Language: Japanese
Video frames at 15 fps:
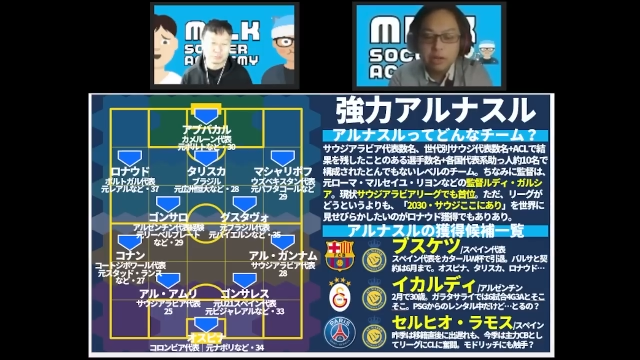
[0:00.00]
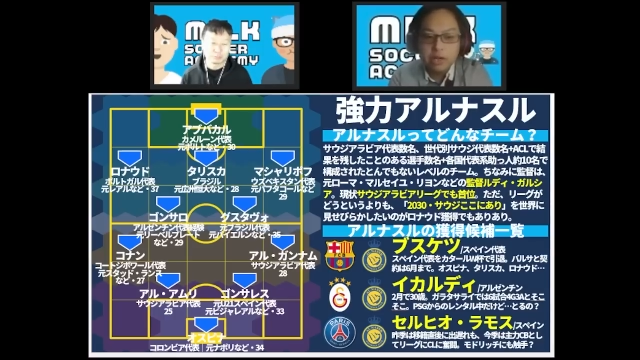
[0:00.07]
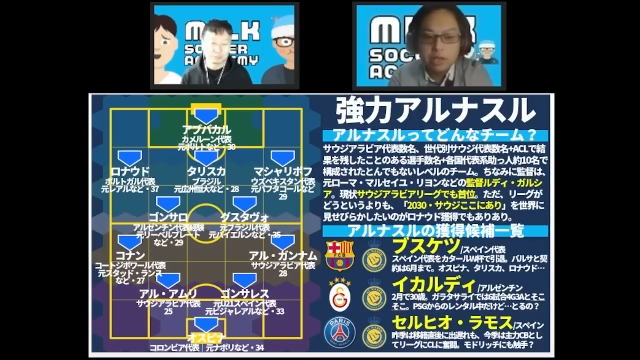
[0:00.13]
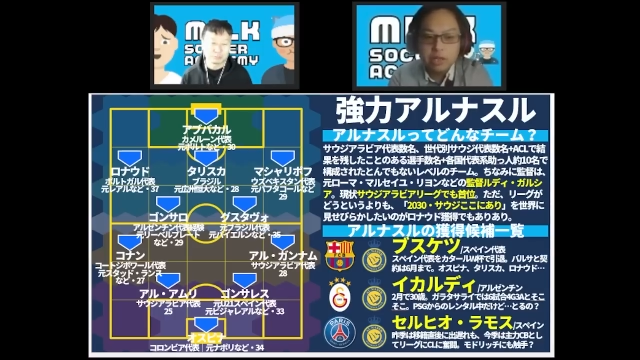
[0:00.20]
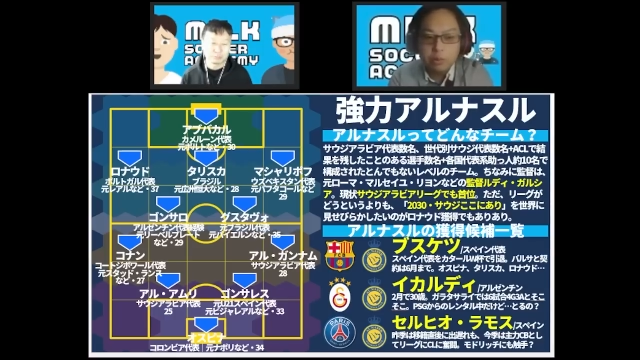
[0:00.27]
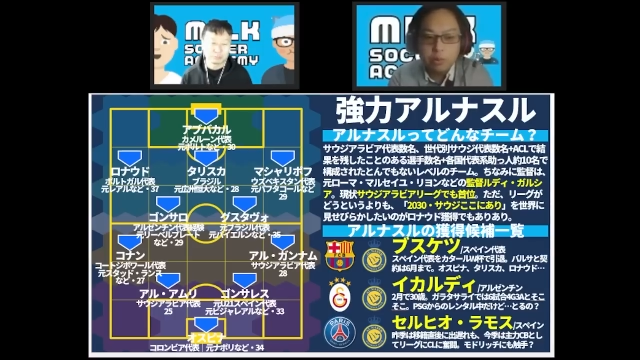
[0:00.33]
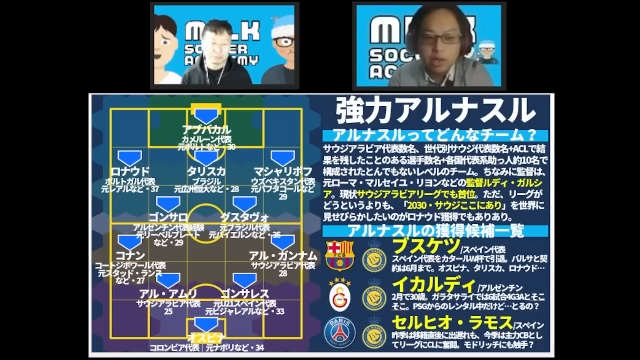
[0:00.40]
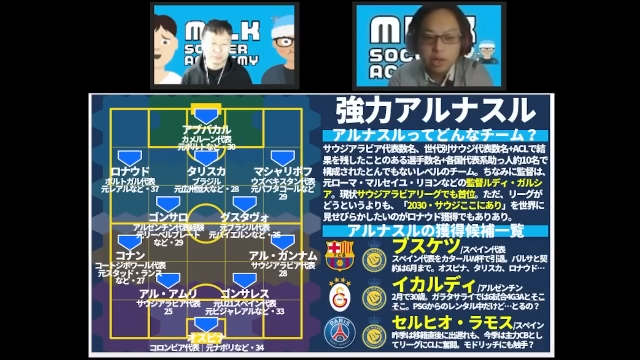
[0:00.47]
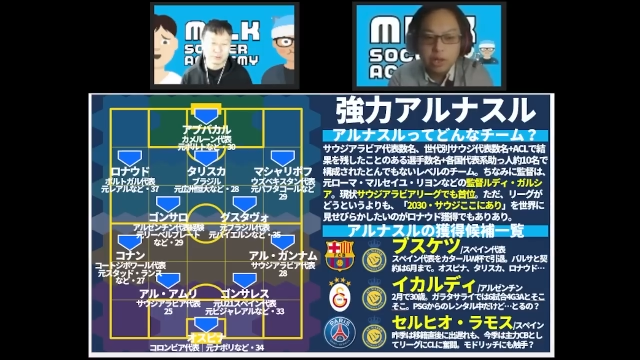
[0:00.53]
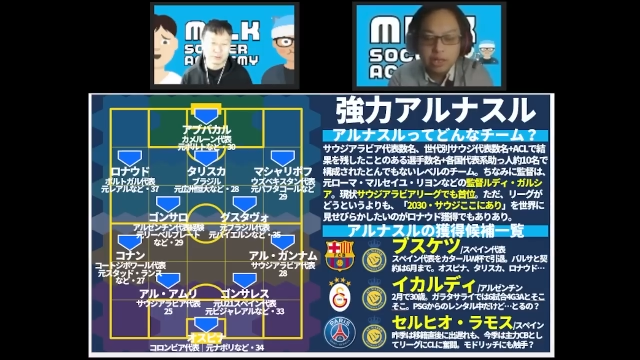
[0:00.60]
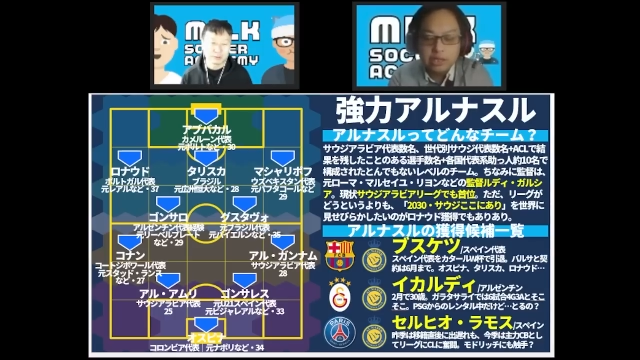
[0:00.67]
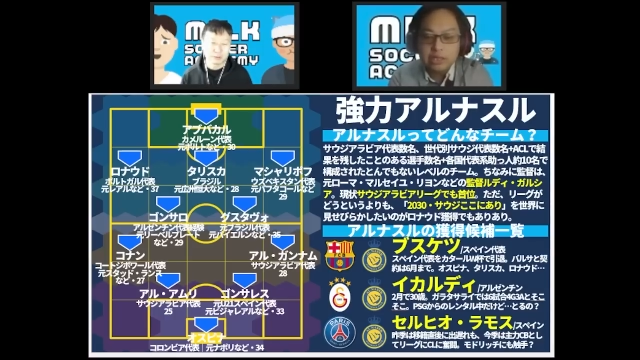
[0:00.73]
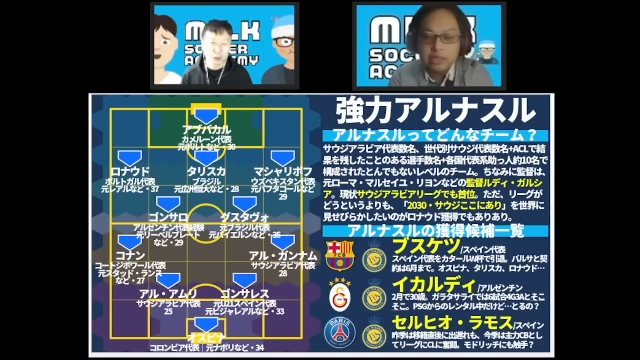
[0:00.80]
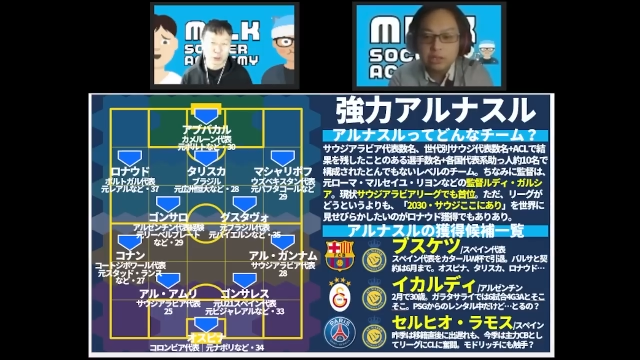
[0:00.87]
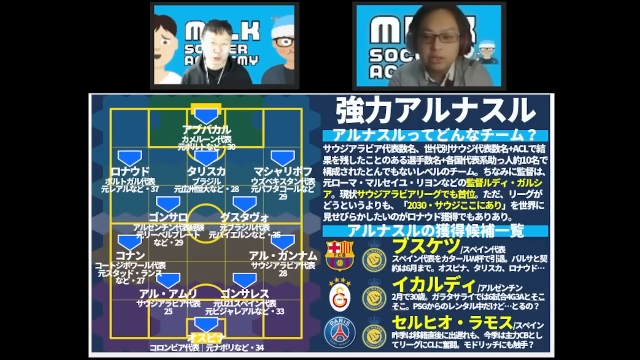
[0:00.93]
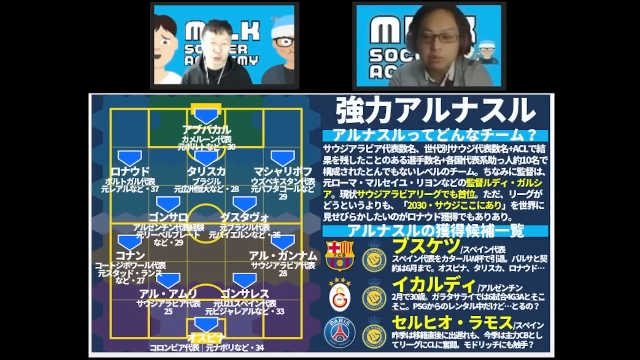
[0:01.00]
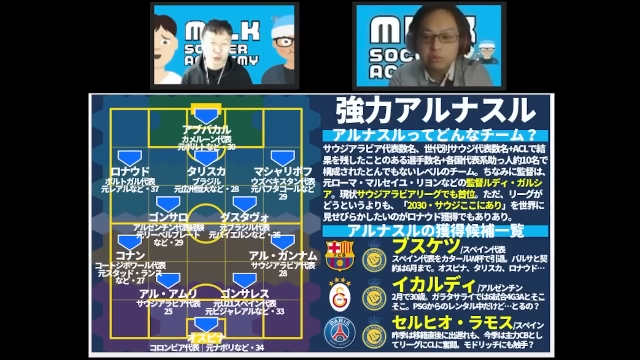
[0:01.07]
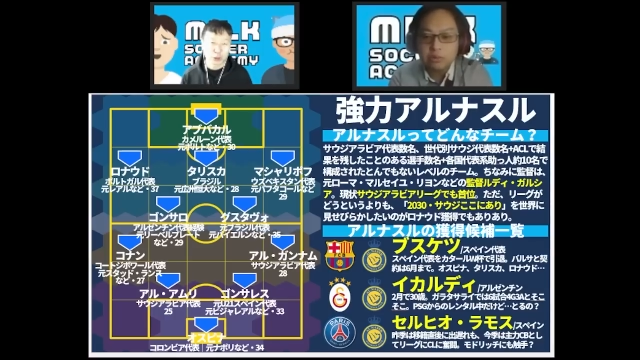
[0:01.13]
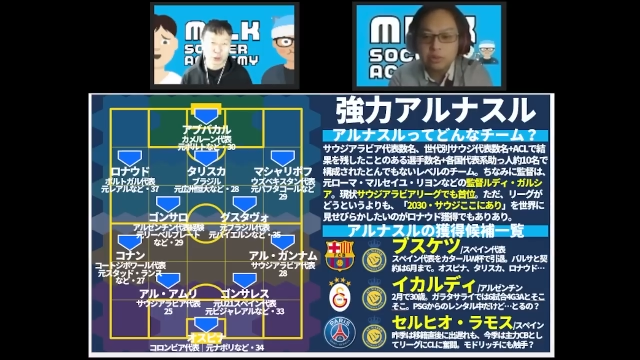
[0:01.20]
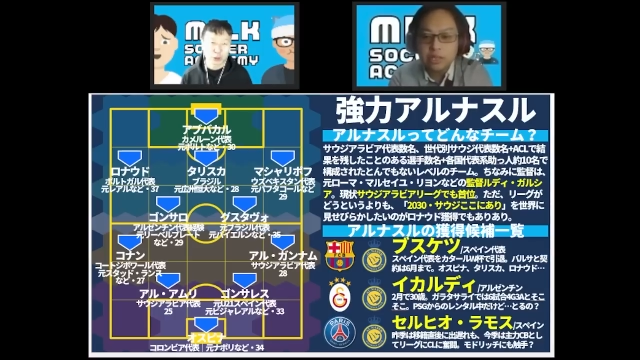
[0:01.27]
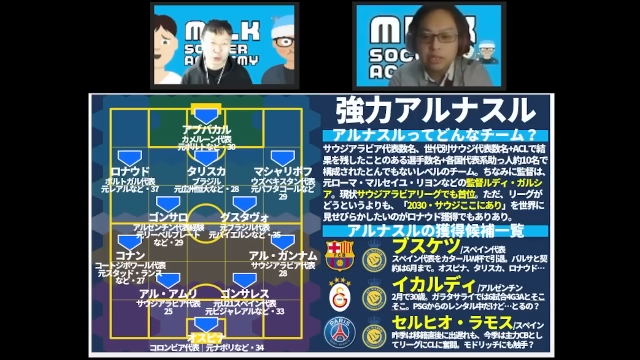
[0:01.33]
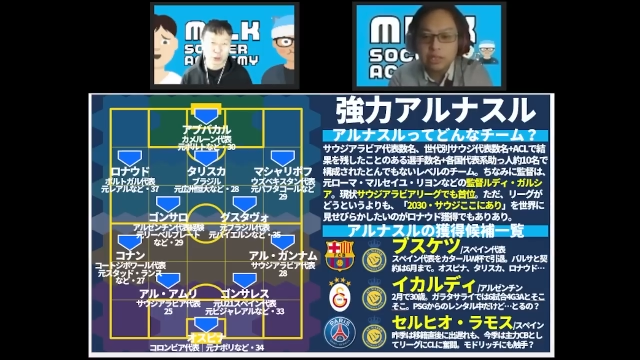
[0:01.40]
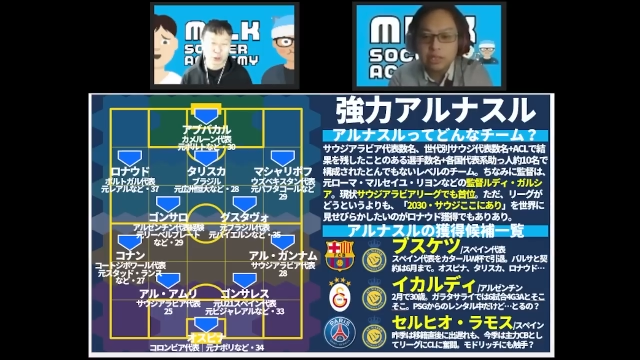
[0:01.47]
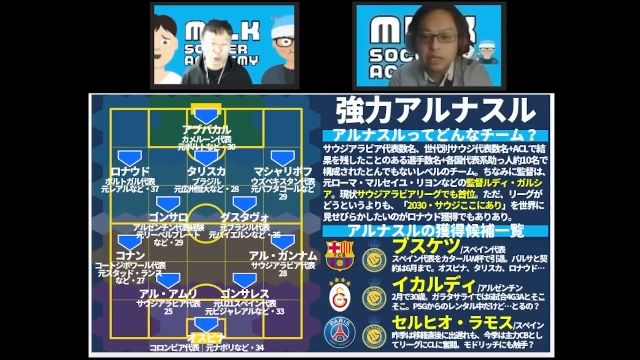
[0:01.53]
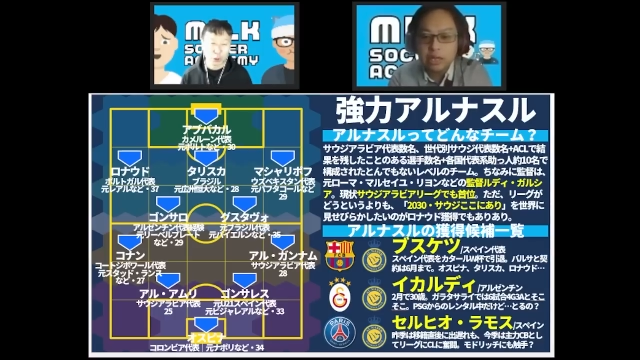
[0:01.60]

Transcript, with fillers: でもこれね、ちらっと触れた、